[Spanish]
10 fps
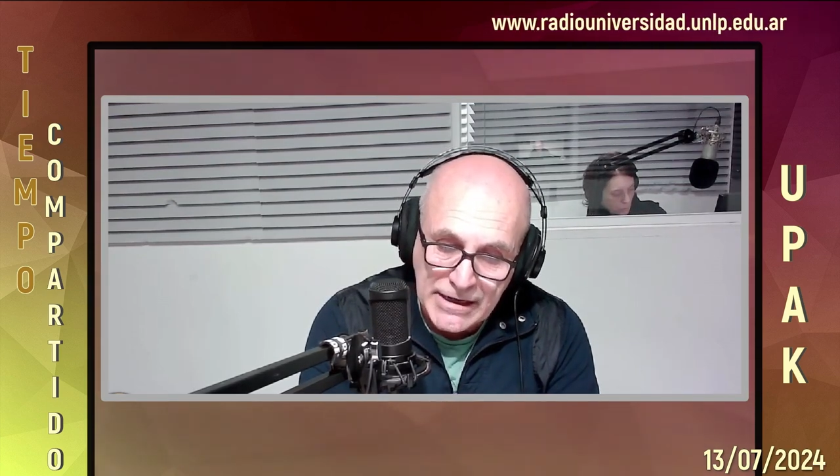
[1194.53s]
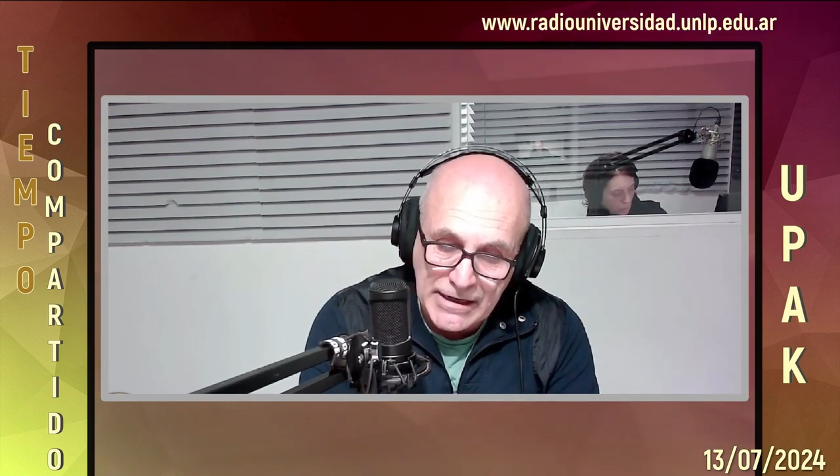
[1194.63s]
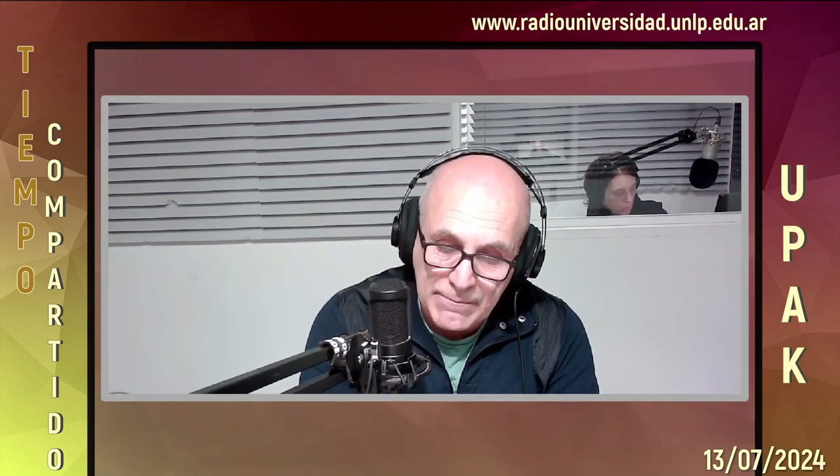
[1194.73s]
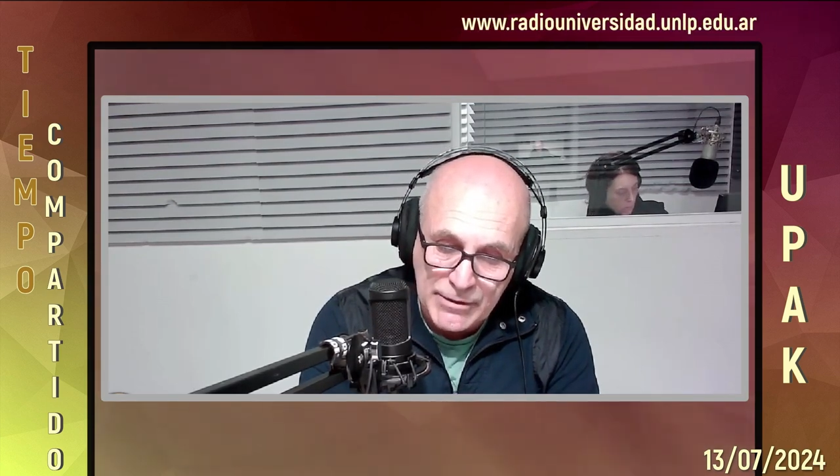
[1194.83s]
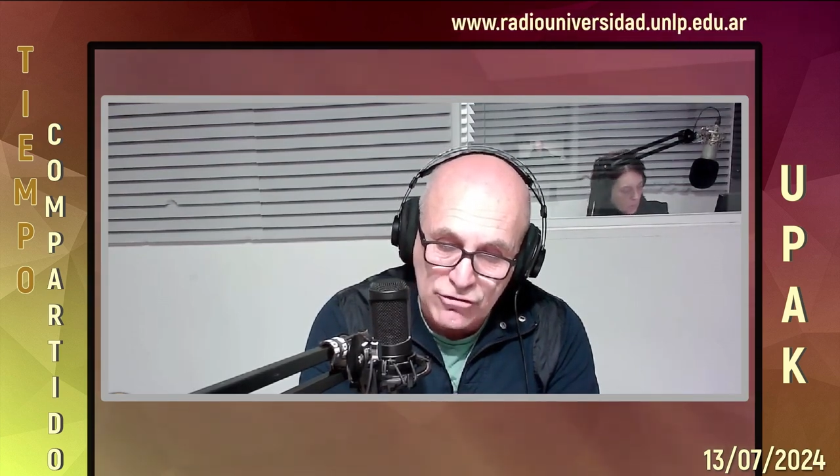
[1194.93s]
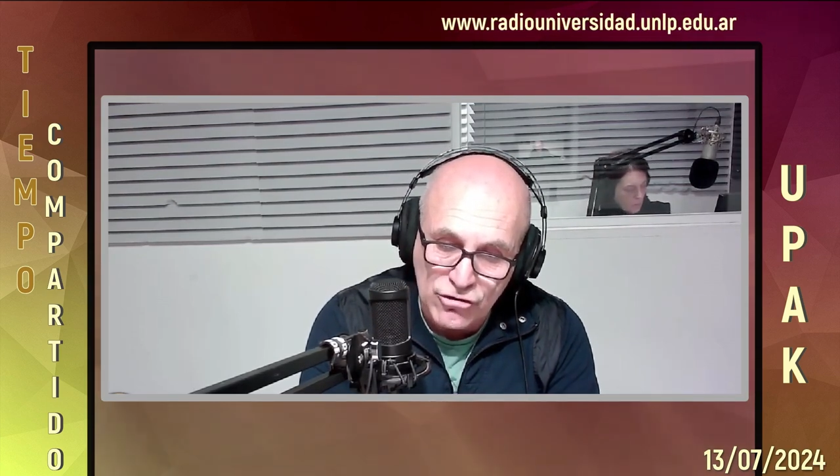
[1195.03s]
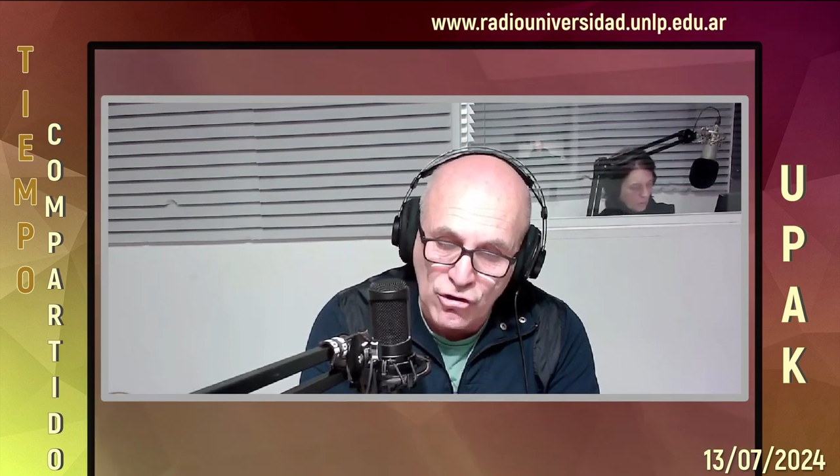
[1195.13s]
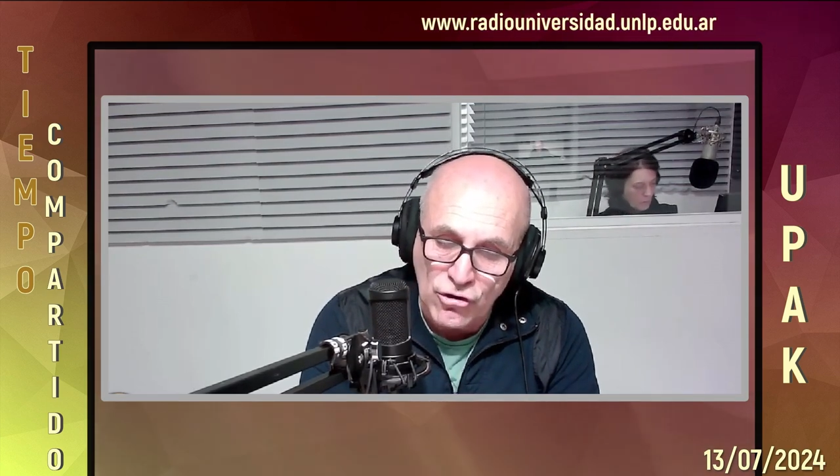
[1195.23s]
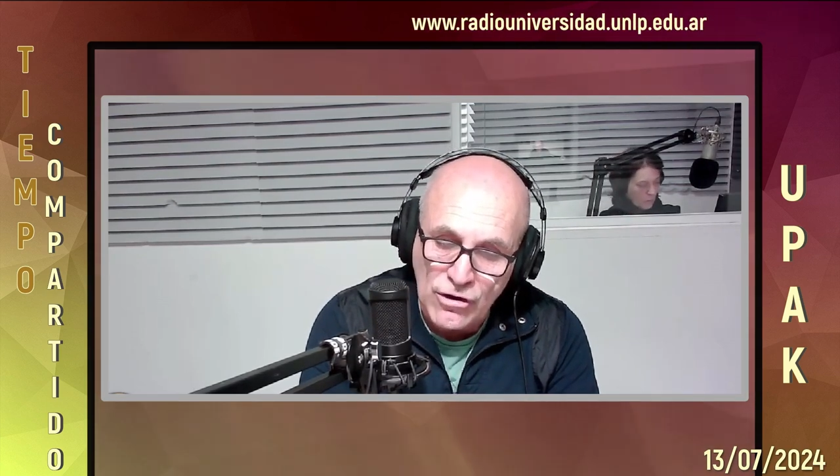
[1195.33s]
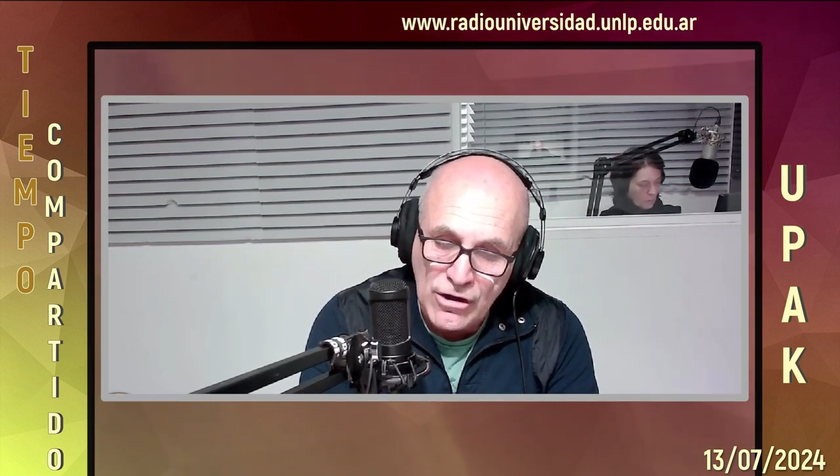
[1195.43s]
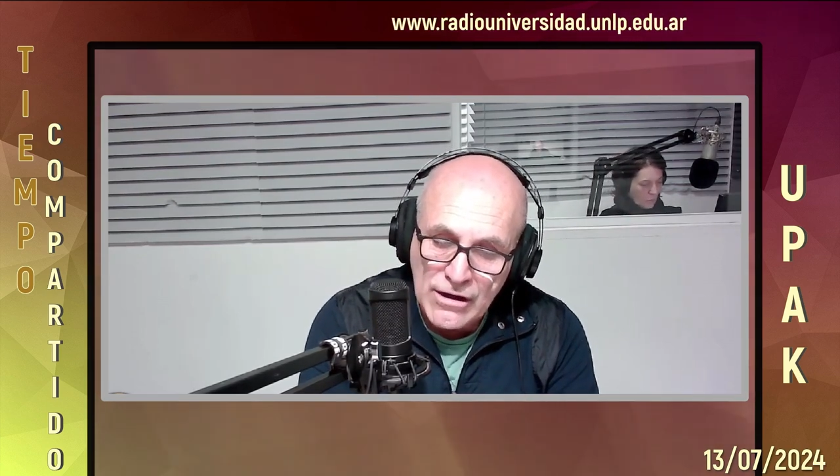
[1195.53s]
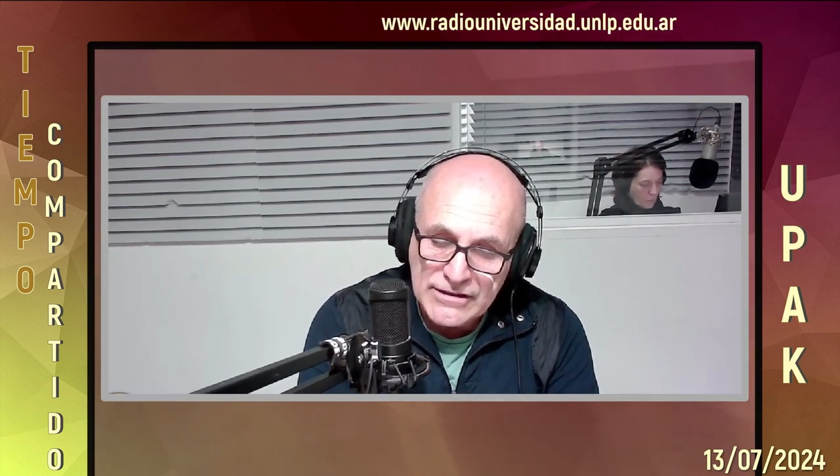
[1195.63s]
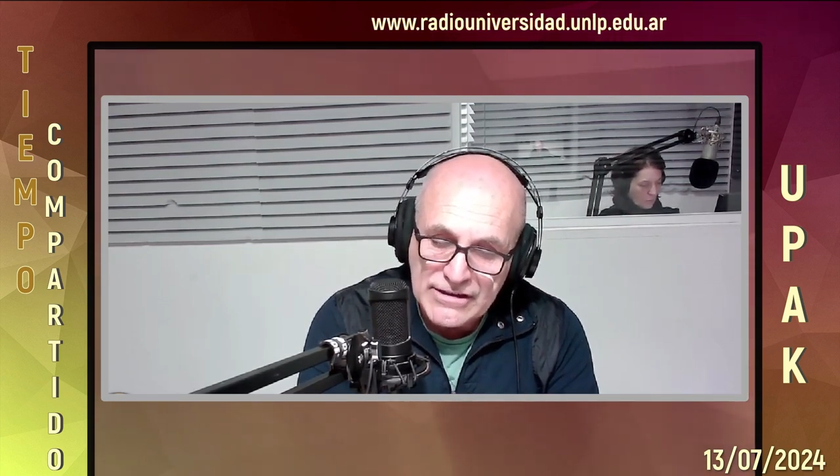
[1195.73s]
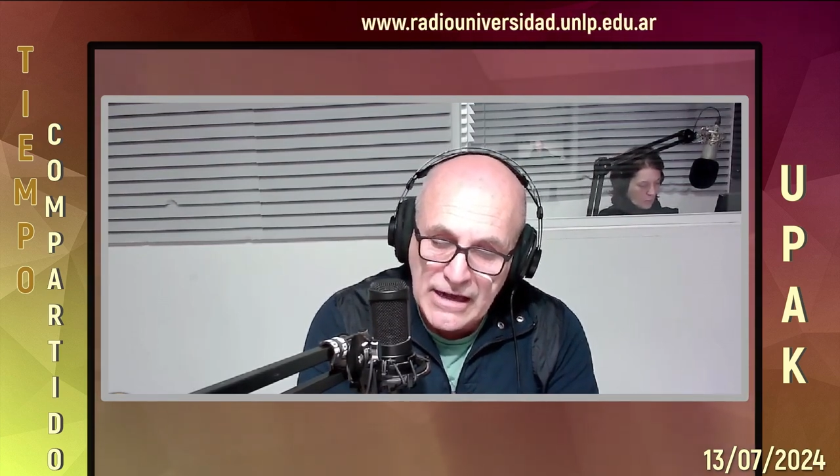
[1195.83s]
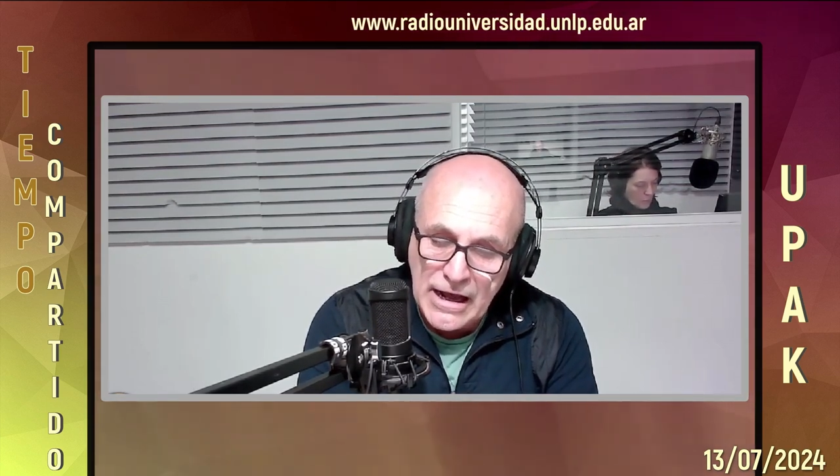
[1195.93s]
¿eh? pero no
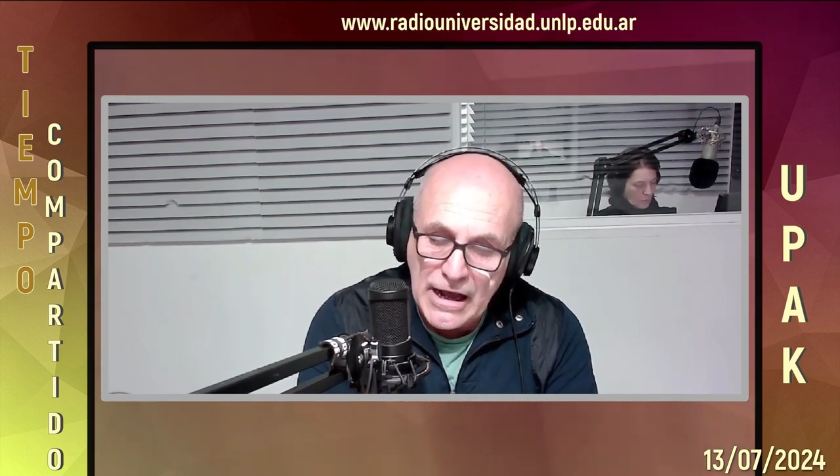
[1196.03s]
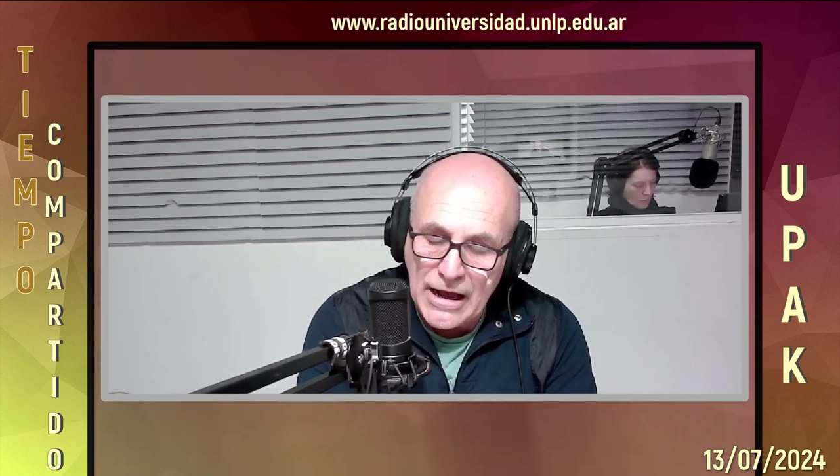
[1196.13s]
ya